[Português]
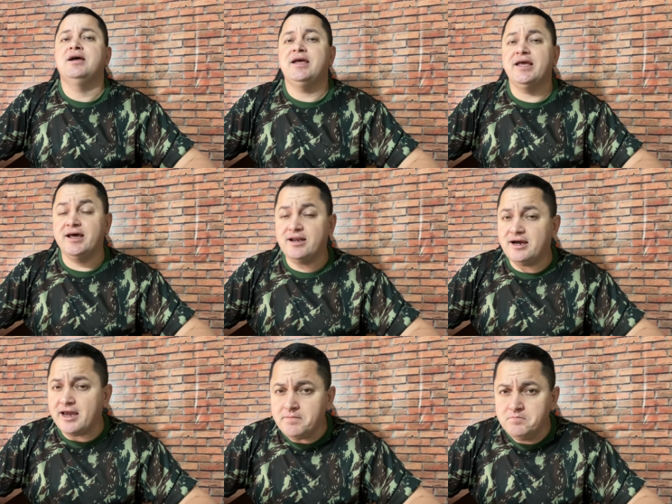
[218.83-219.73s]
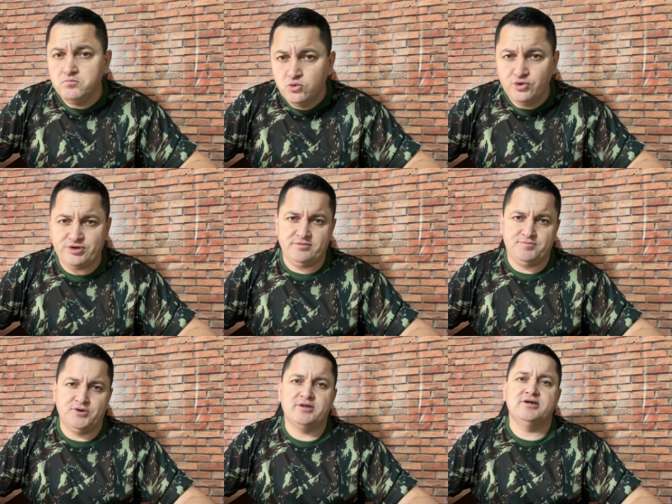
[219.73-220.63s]
Ela é muito
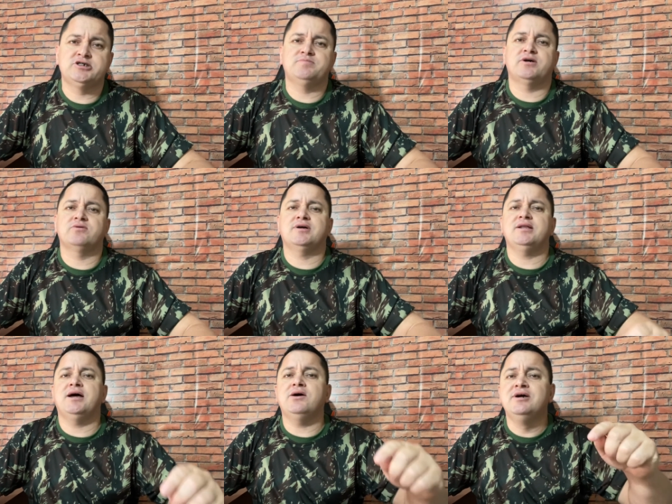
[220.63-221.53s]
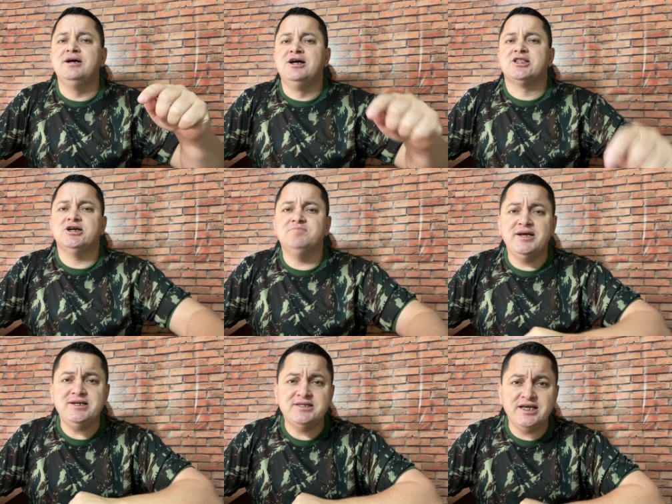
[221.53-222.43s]
importante para o canal.
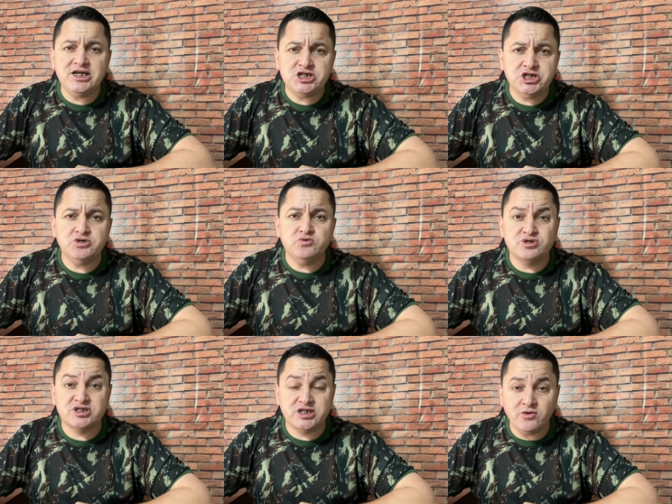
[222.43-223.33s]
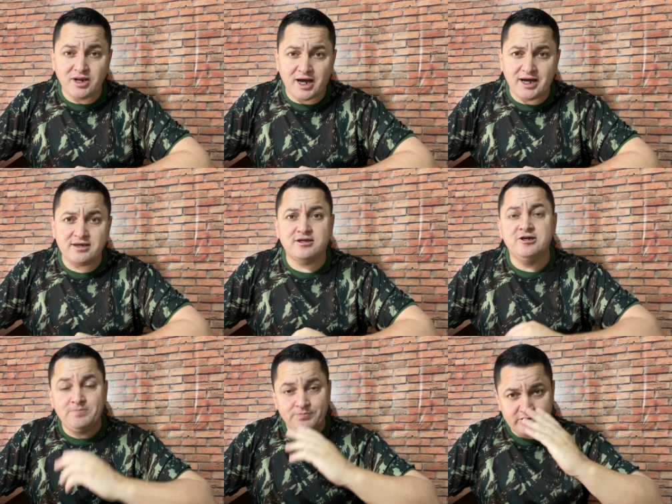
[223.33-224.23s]
Também deixe o seu like.
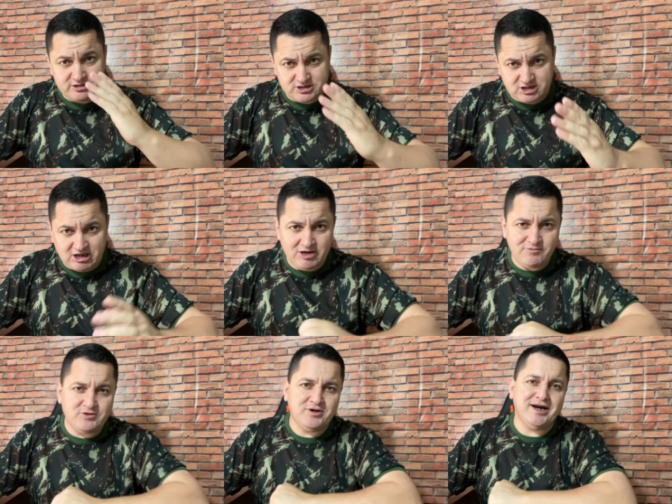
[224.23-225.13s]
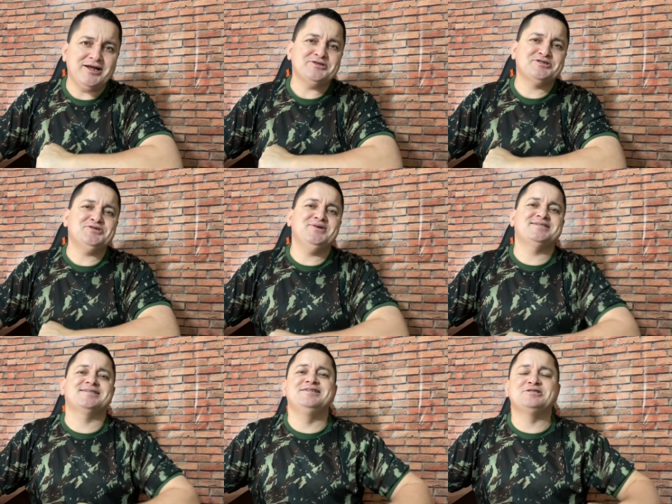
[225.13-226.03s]
Se inscreve no canal se não é
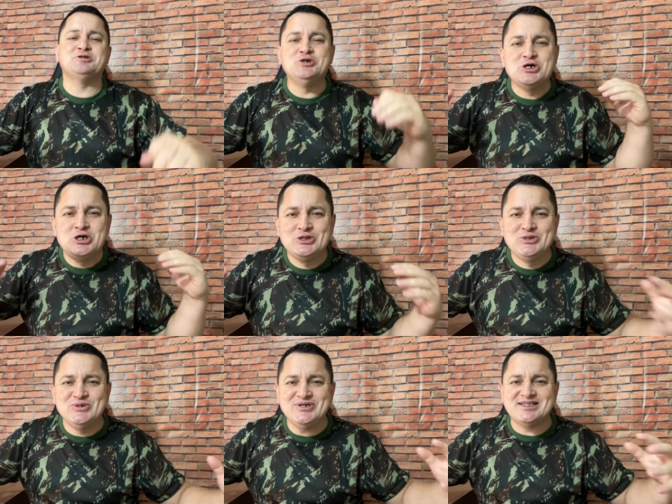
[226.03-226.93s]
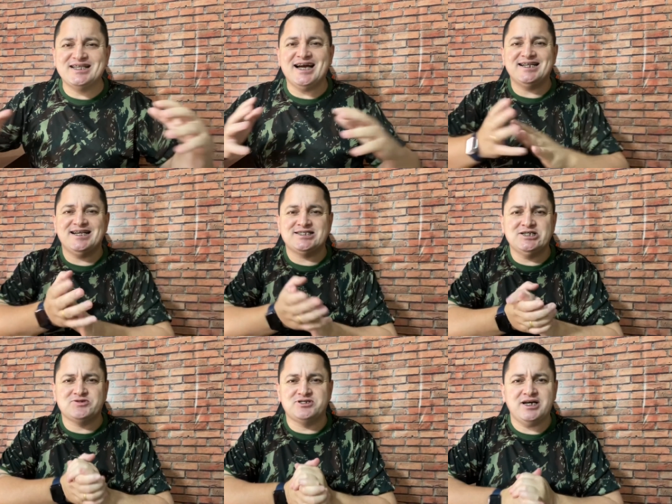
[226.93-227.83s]
inscrito. Nos segue nas
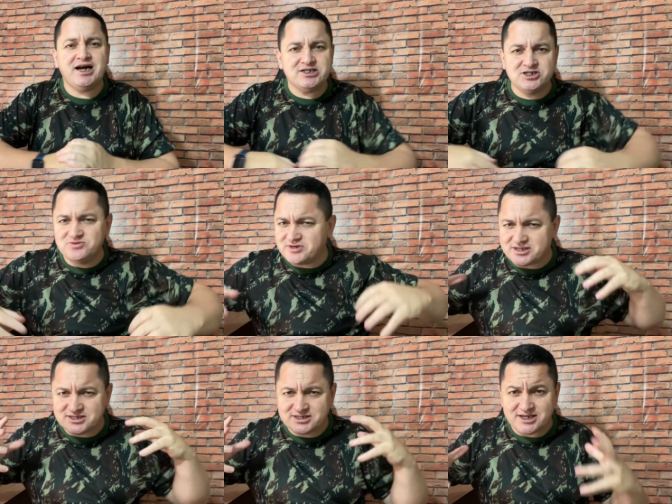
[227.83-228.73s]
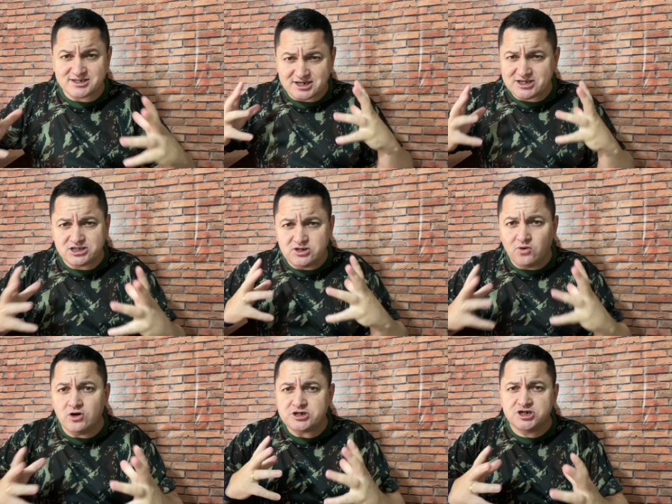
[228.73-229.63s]
redes sociais. E nunca se esqueça que se
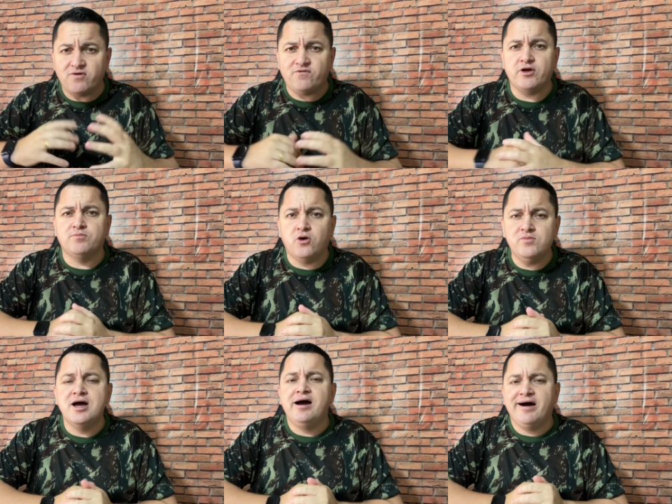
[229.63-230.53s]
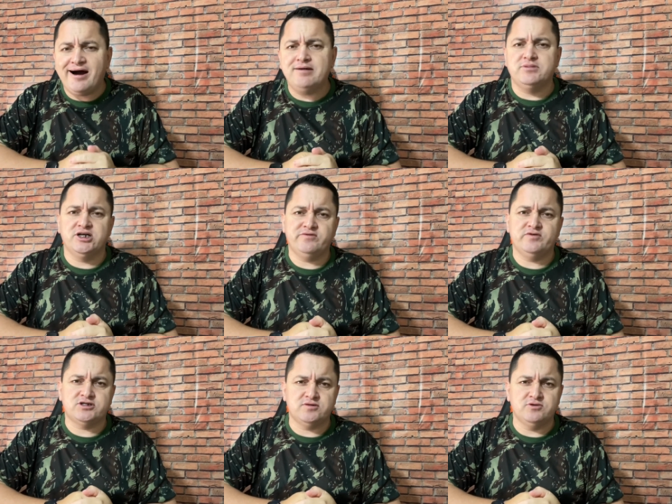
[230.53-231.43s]
hoje não foi bom, amanhã
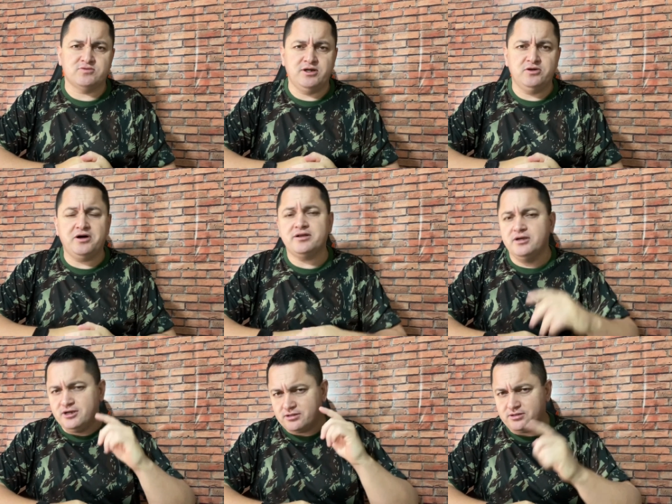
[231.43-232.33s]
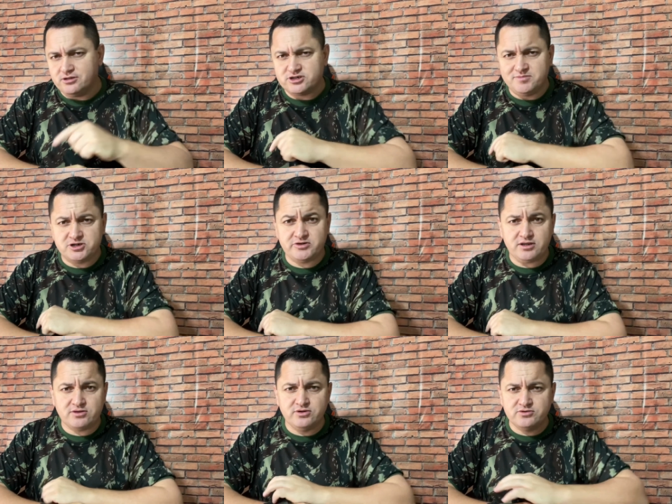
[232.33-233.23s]
vai ser muito melhor. Deus abençoe
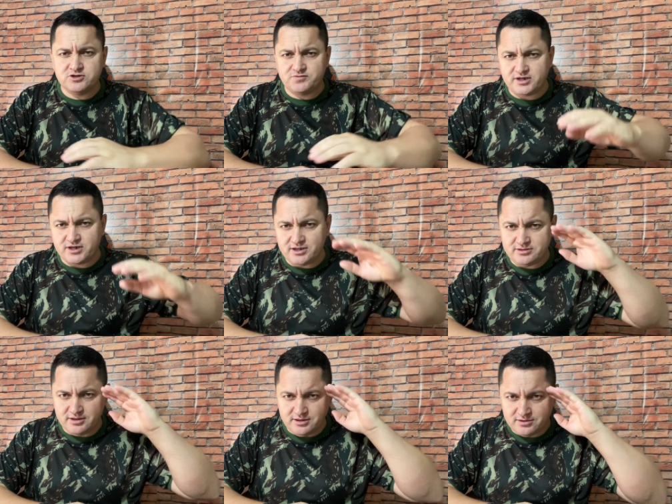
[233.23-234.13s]
a todos. Fiquem